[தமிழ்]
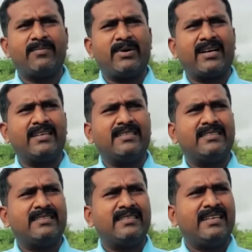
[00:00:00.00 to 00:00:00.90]
வைப்பாங்க
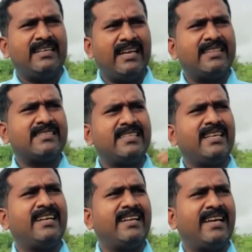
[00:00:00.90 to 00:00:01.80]
நேற்று
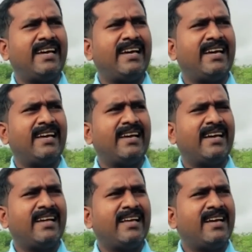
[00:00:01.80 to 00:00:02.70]
சீரியலில்
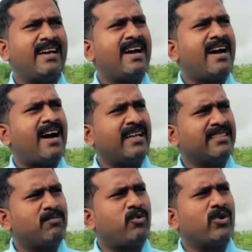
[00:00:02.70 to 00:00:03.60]

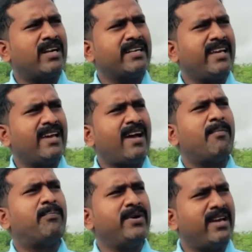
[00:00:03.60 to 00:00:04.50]
அந்த பொண்டாட்டியை
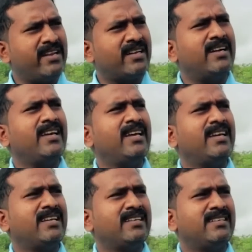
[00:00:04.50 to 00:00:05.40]
அப்படி அடிக்கிறாண்டி
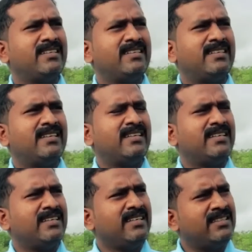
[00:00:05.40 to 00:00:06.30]

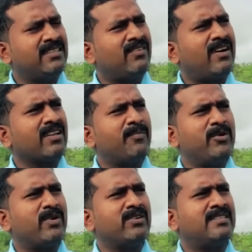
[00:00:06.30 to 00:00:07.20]
இந்த வாரம்
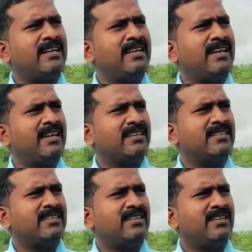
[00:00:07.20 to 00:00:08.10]
எப்படி வரும்னு தெரியலையே
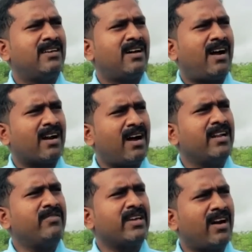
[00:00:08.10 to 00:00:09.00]
ஆனால்
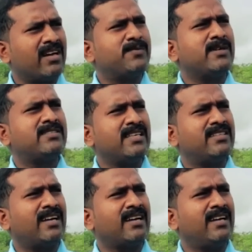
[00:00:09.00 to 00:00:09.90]
அடி வாங்கி ஹாஸ்பிட்டல்
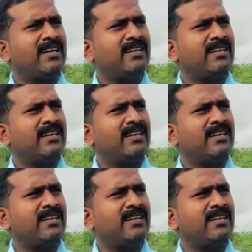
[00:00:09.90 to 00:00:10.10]
சேர்த்துட்டாங்க